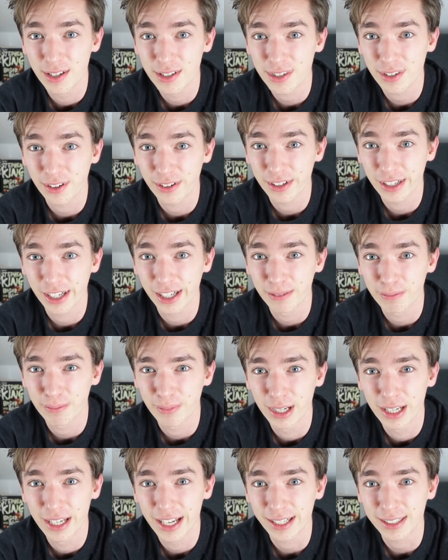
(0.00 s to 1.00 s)
sondern
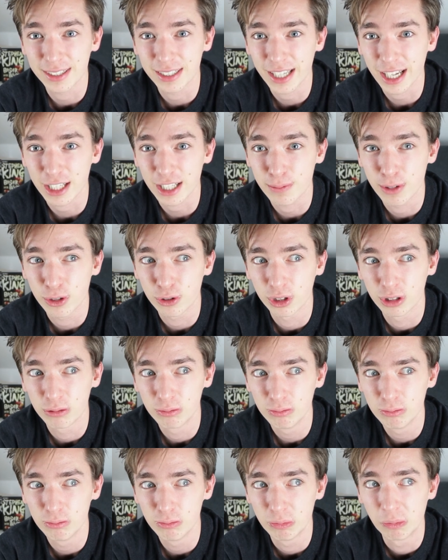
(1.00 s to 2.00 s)
man denkt sich erstmal nur,
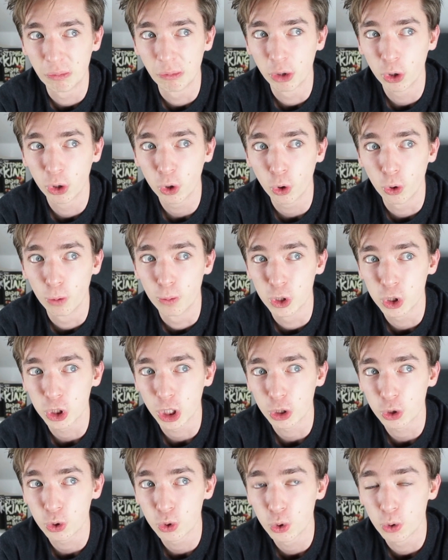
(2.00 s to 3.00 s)
hm,
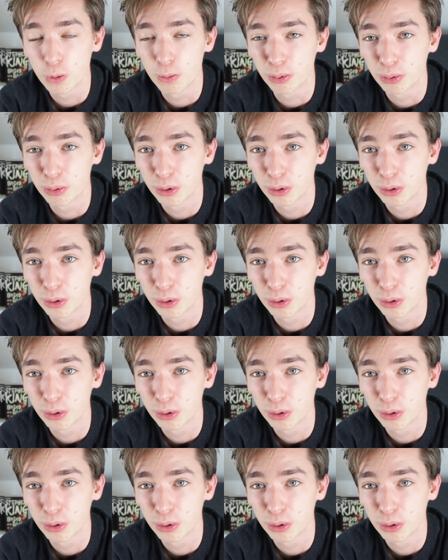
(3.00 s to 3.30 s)
komischer Typ.